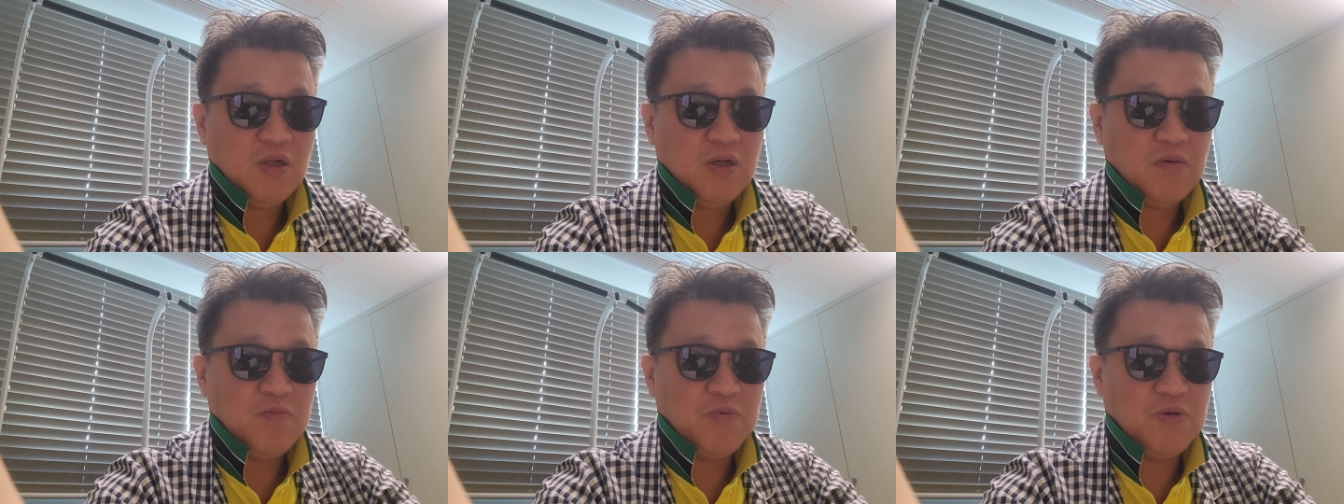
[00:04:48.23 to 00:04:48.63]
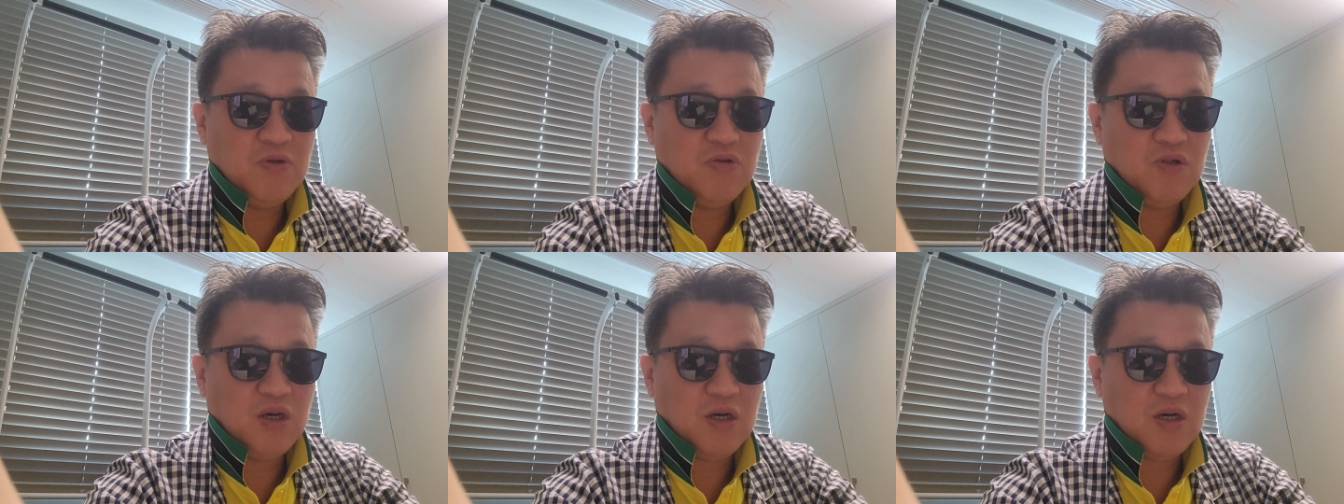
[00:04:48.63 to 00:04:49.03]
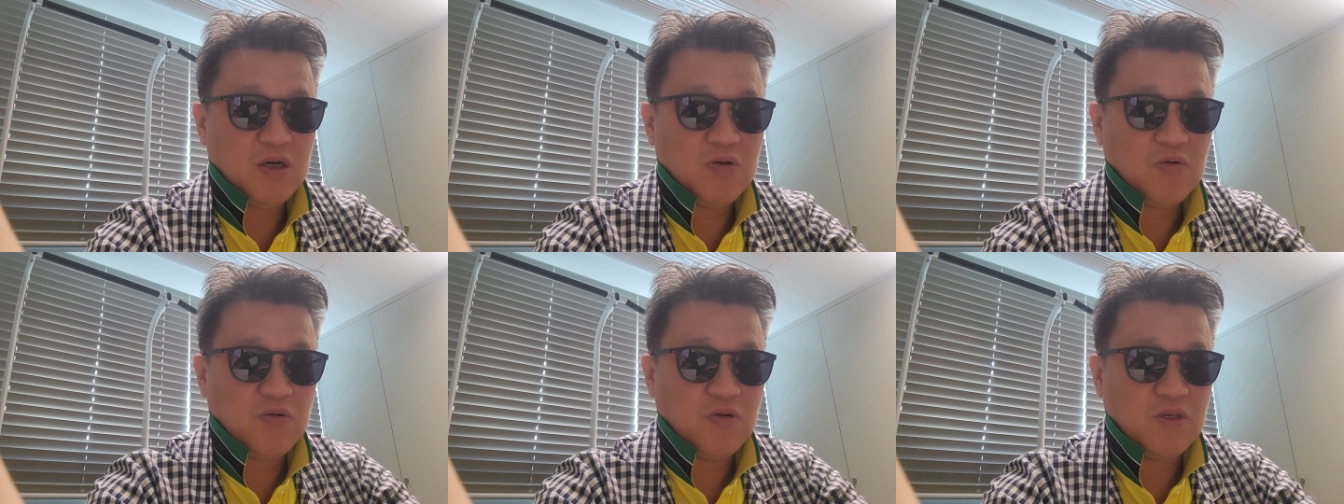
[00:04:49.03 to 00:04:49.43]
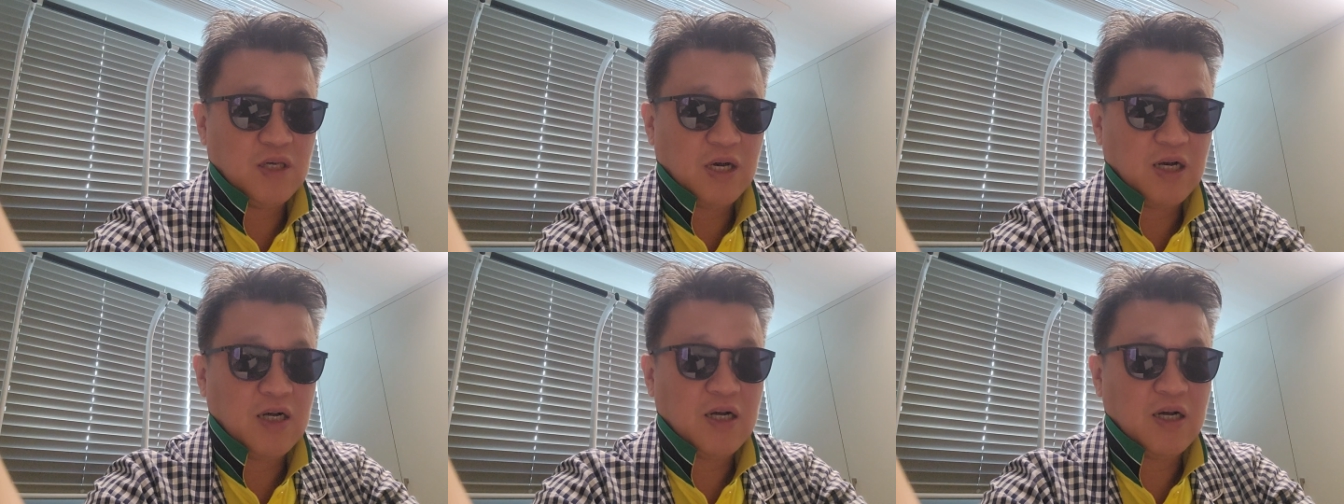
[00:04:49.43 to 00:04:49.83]
민주당하고 거의
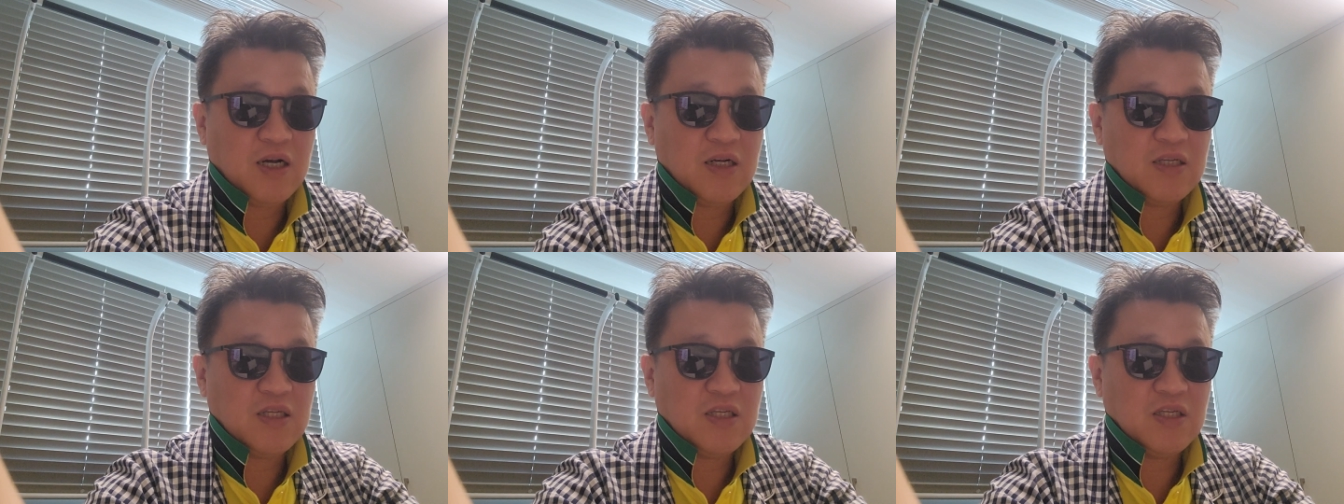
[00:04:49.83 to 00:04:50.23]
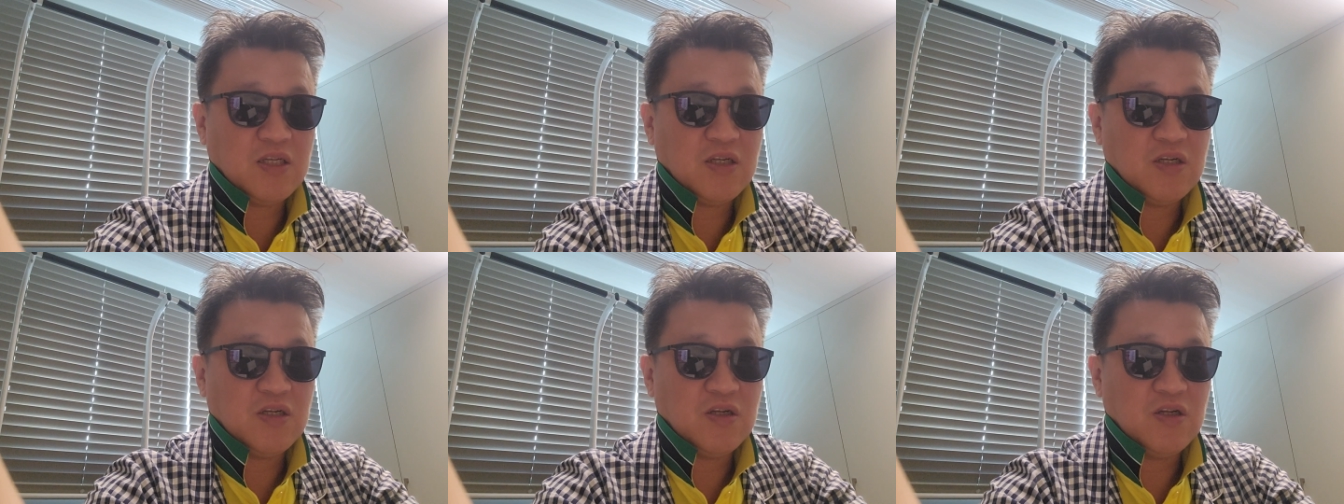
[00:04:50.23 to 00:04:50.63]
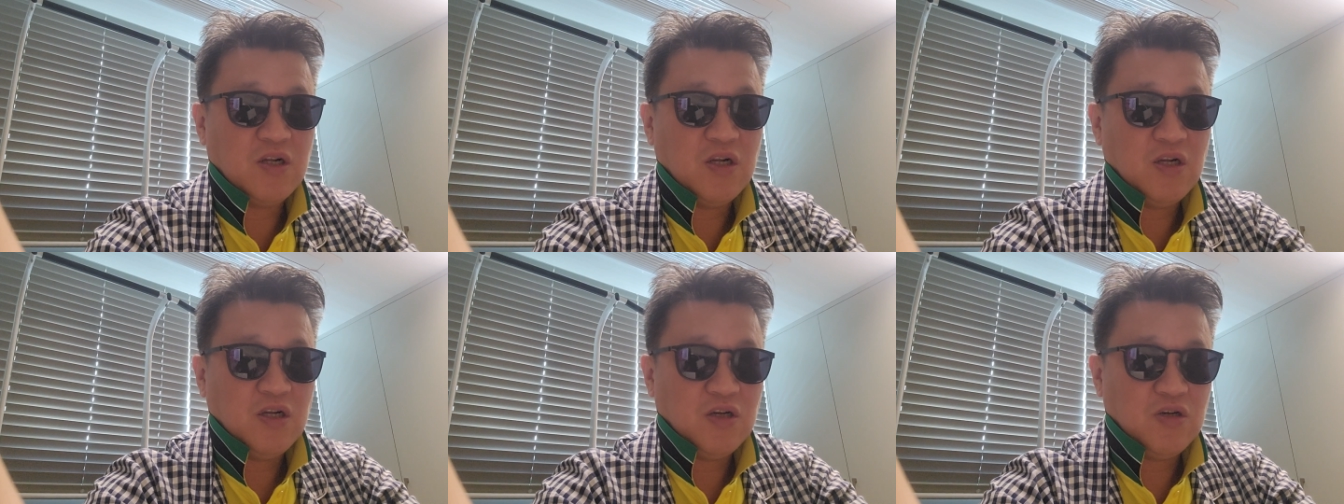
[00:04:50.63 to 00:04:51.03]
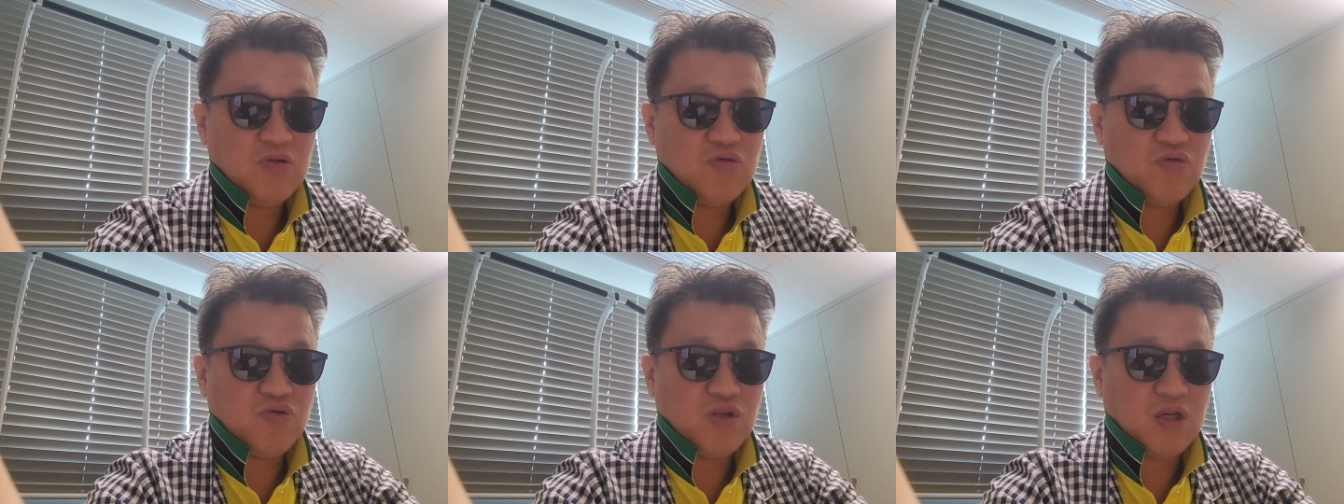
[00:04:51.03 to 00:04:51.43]
양강 체제를
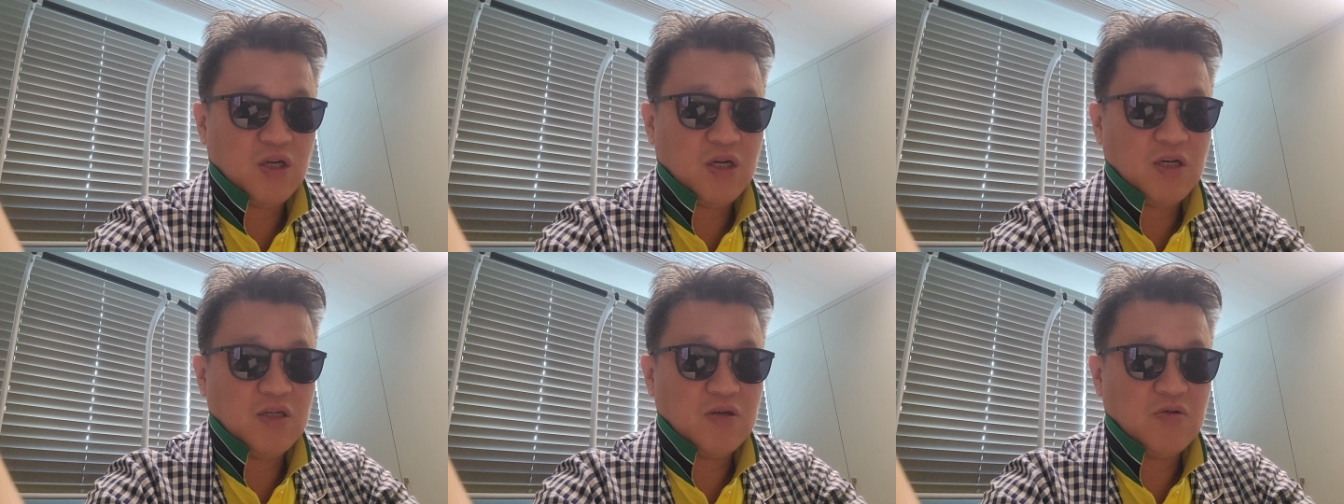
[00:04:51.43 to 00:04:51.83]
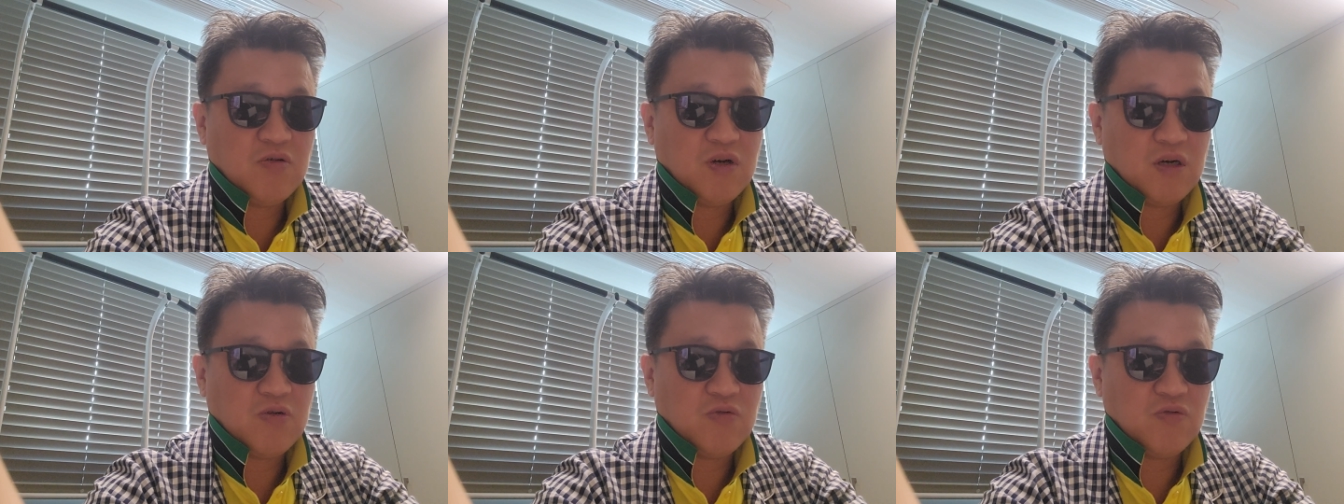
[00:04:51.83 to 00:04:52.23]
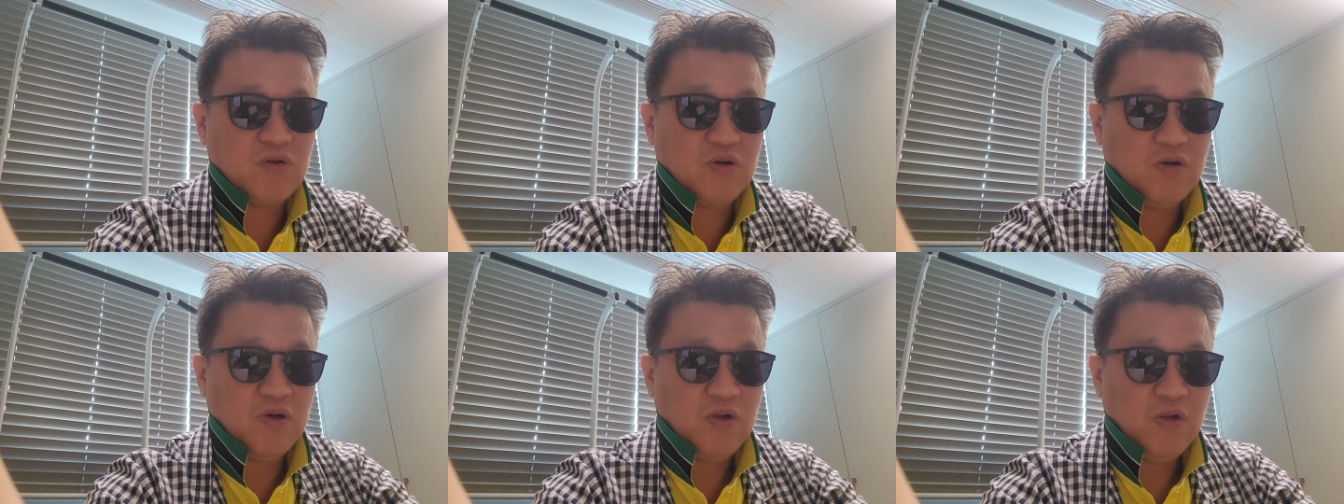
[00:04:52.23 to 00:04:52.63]
어, 구사하는 것 같고요.